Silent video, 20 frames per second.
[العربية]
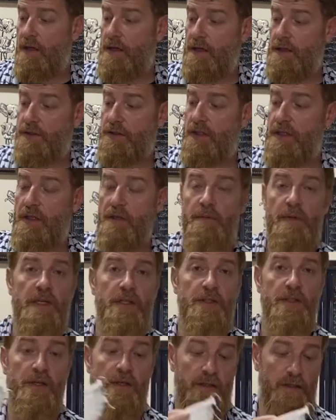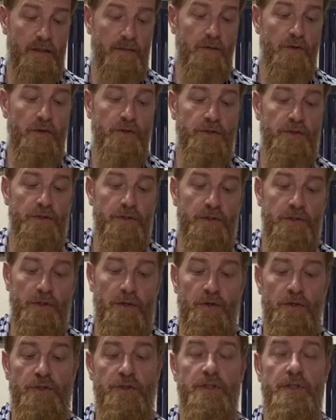عشان لما اجي اركب العش
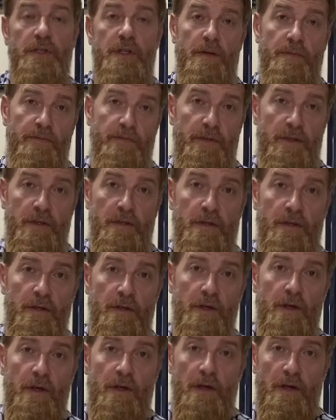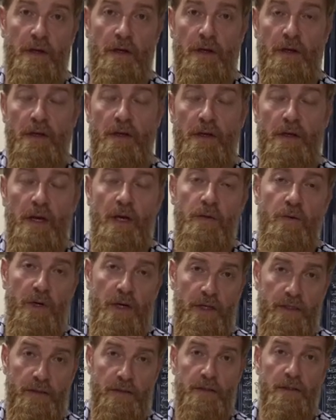العش يركب فيه هاي
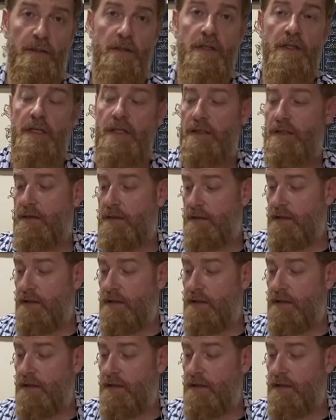واحد اثنين